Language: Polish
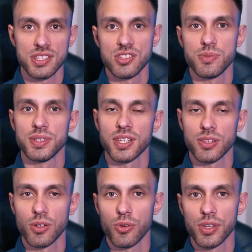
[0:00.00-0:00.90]
znajdziemy
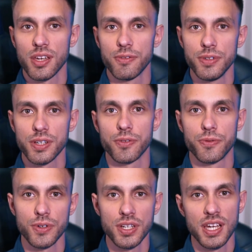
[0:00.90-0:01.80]
technologię Flicker
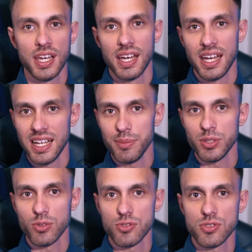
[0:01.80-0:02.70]
Free,
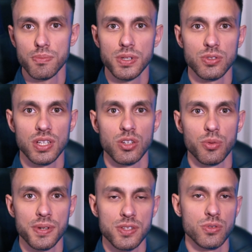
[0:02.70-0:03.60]
eliminującą migotanie
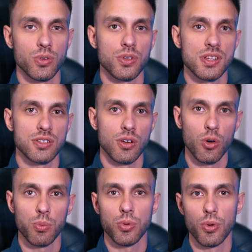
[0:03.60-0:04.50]
obrazu oraz
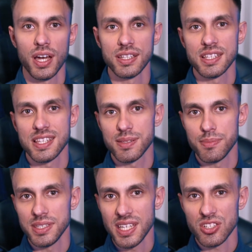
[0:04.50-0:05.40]
low blue light,
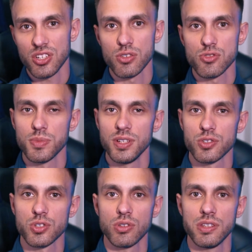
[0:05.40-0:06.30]
zmniejszającą
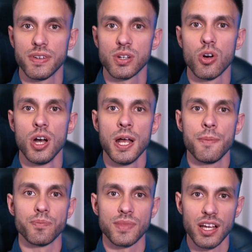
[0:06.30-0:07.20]
ilość szkodliwego
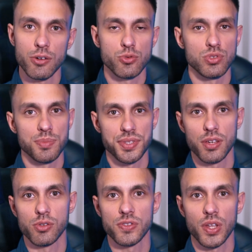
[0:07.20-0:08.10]
dla oczu
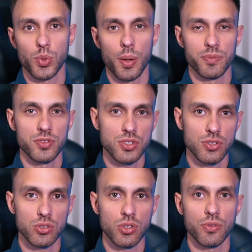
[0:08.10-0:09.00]
niebieskiego światła.
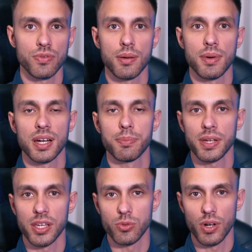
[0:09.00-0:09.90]
Wszystko to w ramach
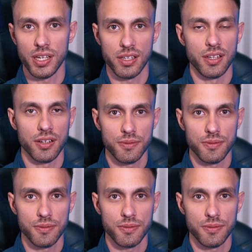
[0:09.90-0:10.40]
pakietu iCare.